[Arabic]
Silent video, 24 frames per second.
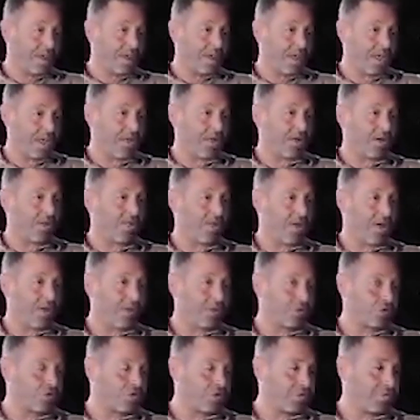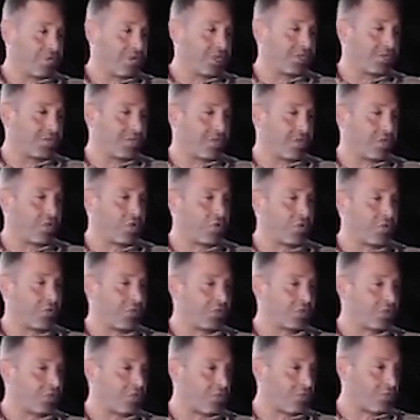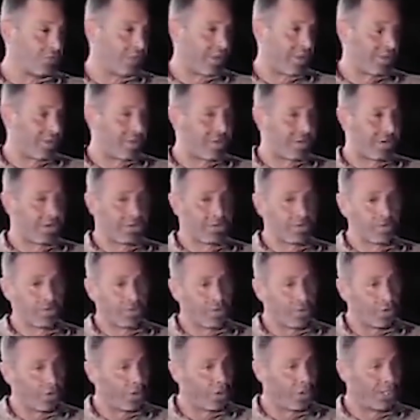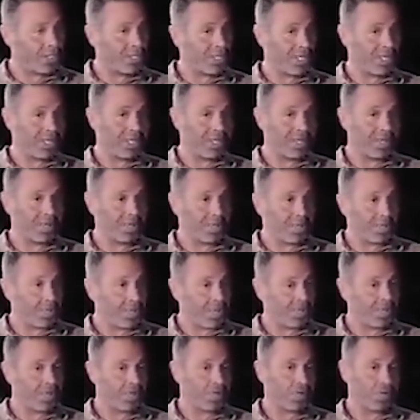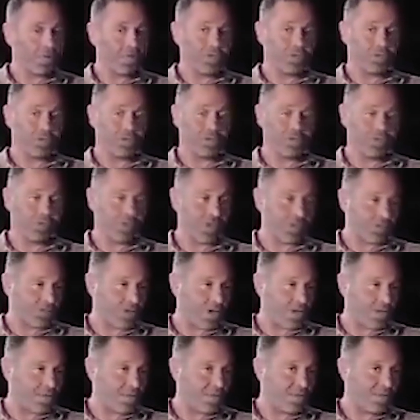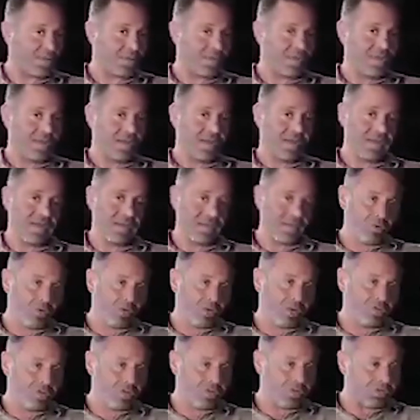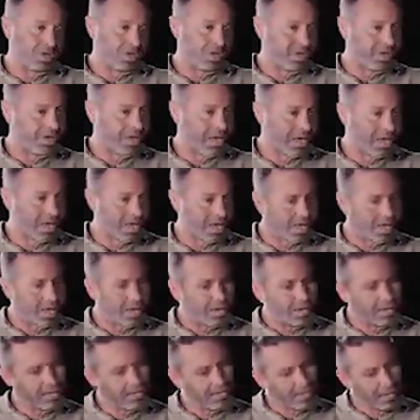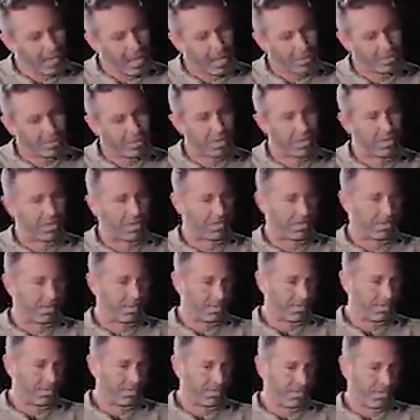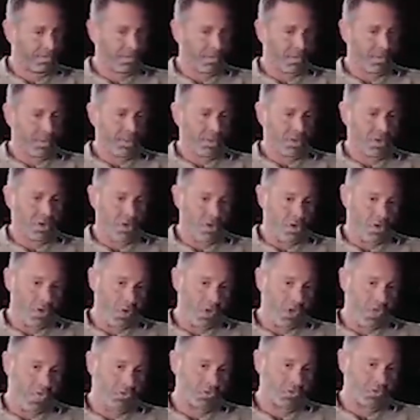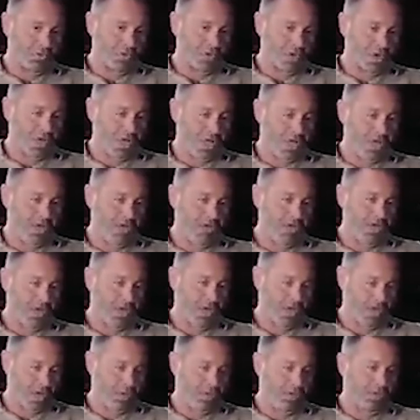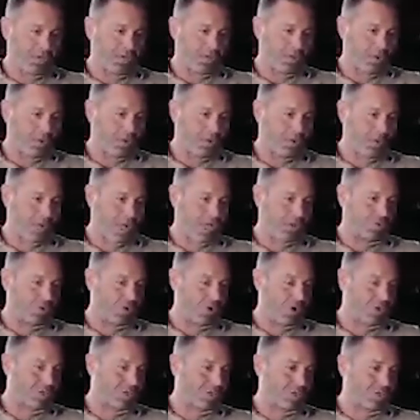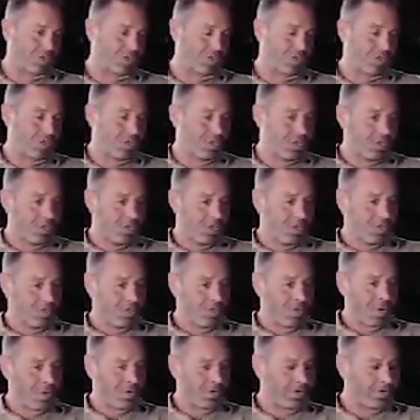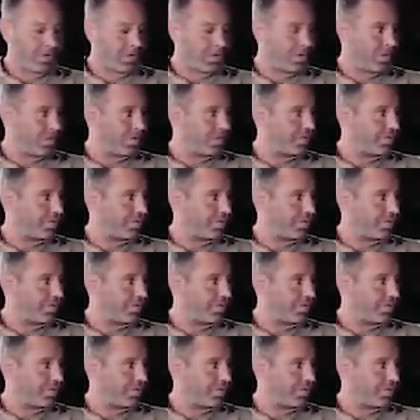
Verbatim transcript: اخر اربع ماتشات بيكسب تقريبا كل الماتشات عامل سكور كويس جدا بيجيب اجوان في كل الماتشات فرقه صعبه لكن وجهه نظري اعتقد ان هو استون فيلا هيقعد لان بورموث عنده ارسنال في ارسنال